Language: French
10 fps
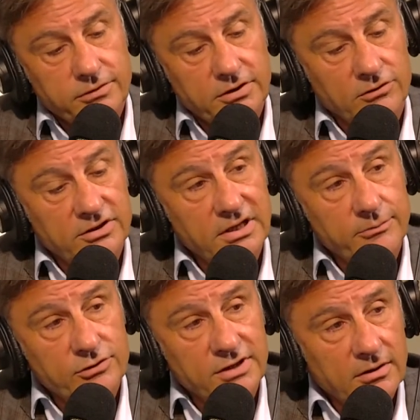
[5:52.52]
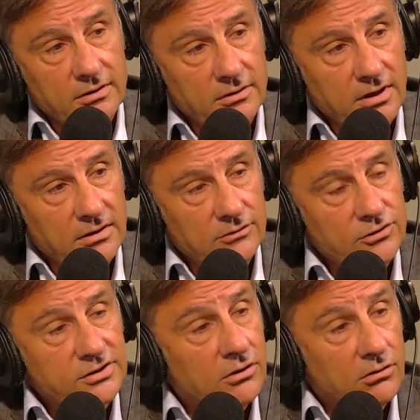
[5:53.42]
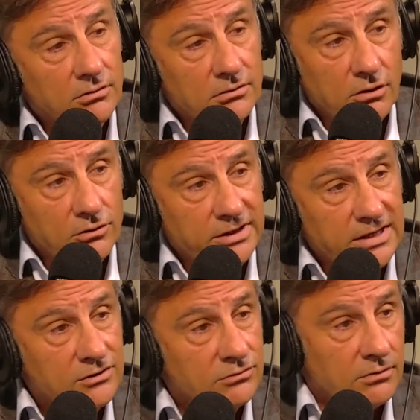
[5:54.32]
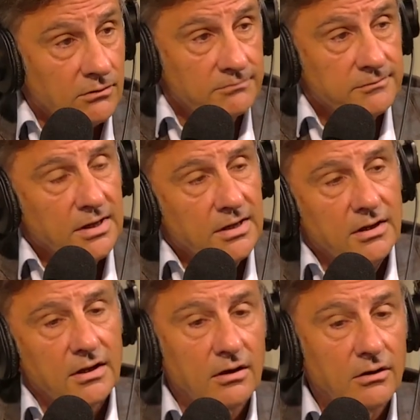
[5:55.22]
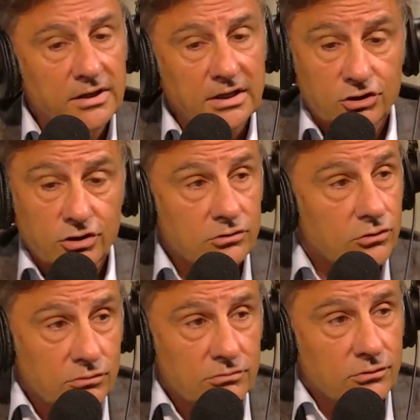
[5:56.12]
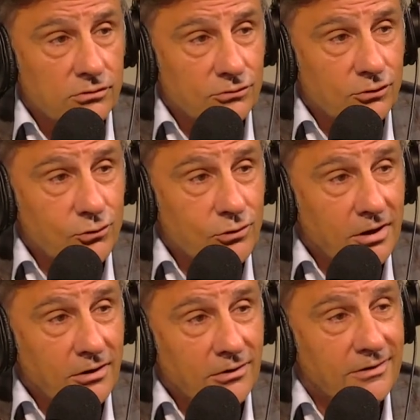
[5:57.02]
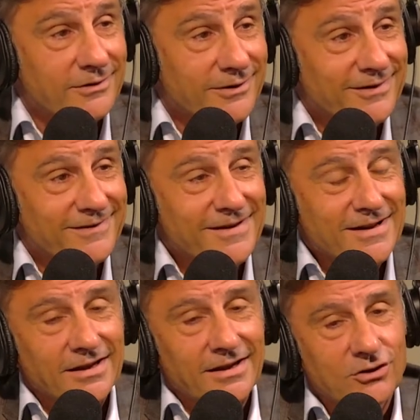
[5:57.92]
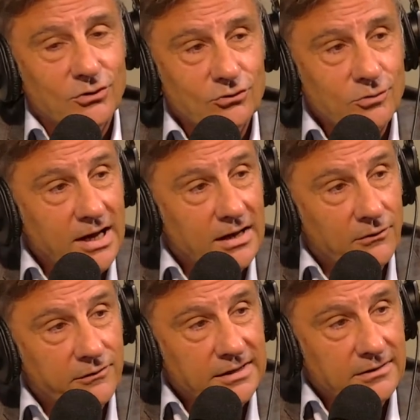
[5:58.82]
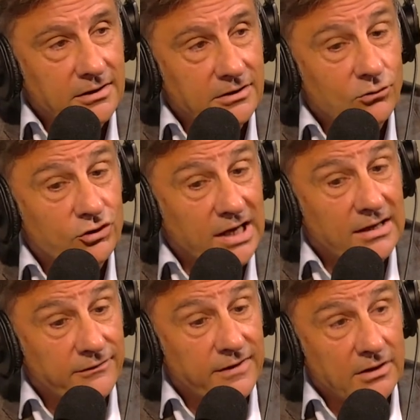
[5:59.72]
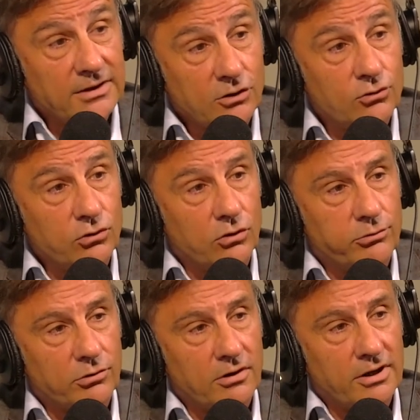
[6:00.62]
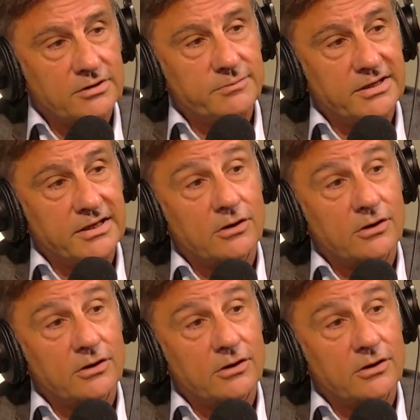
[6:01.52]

quand ils déposent un, dossier en, location, mhm. euh, il y a des jeunes de, couleur hein, mhm. et qui ont du mal en fait. Et donc j'allais faire des cours pour leur expliquer